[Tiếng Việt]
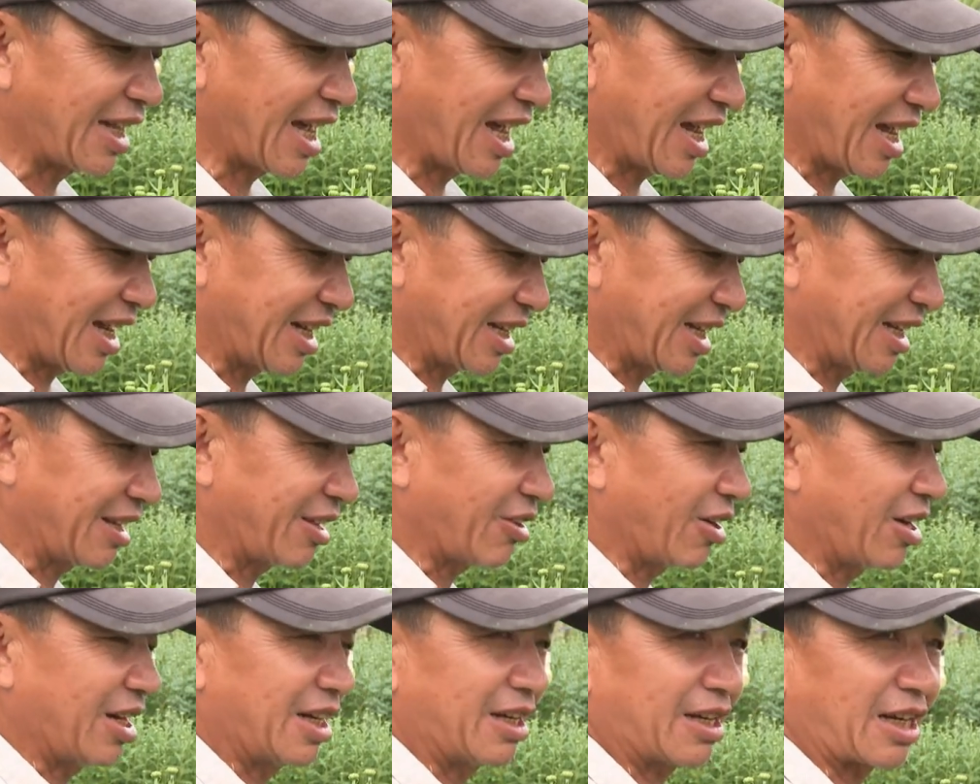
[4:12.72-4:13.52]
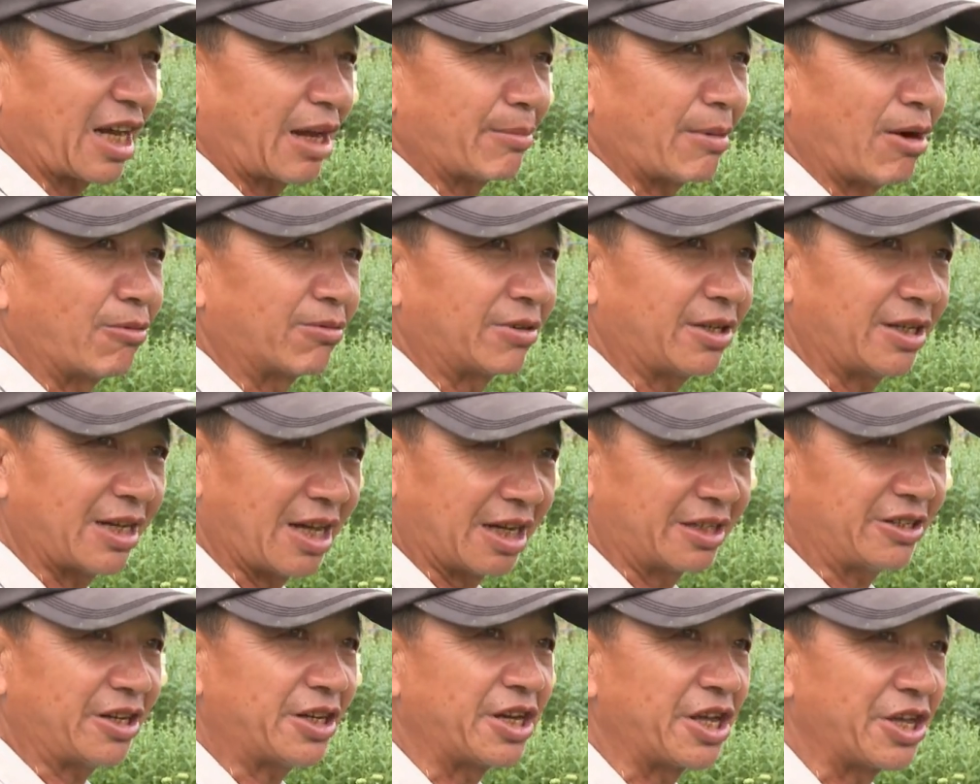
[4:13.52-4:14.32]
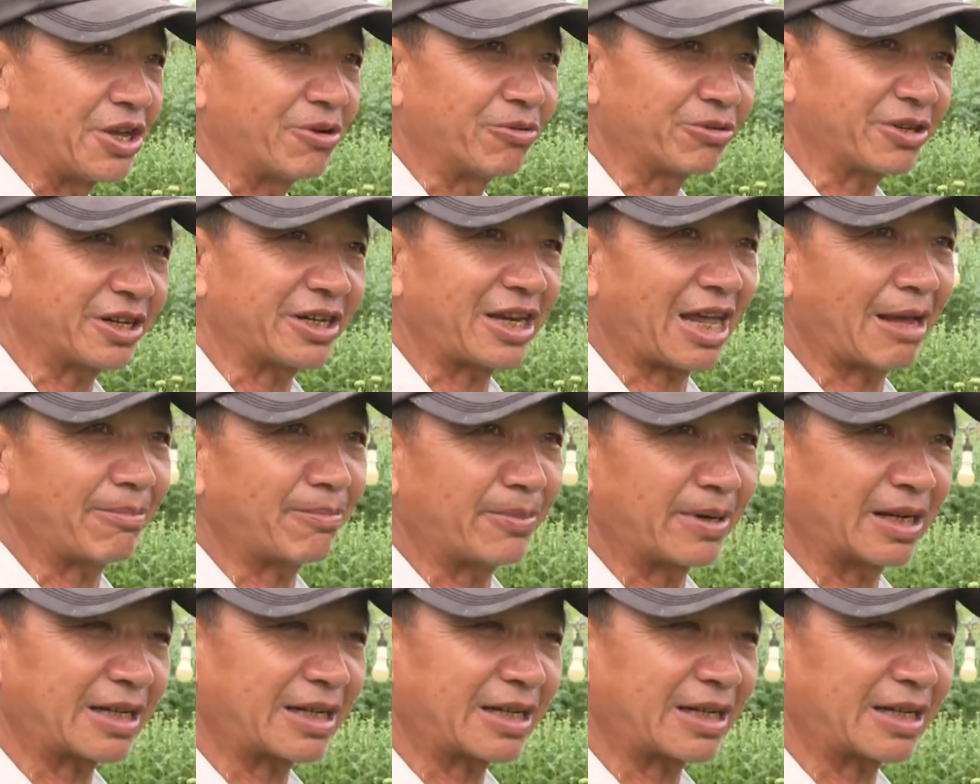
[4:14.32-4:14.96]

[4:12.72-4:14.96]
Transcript: ngang để cho cây bông nó lên nó đều chứ đẹp